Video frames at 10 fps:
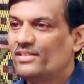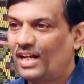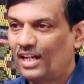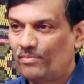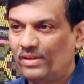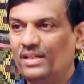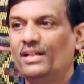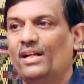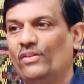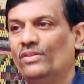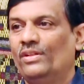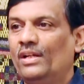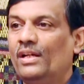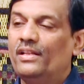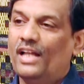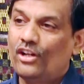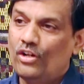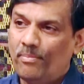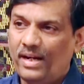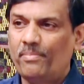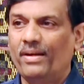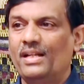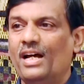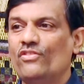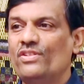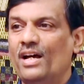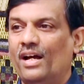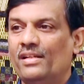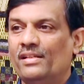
జానపదం కాదు దానిలో పడిపదాలున్న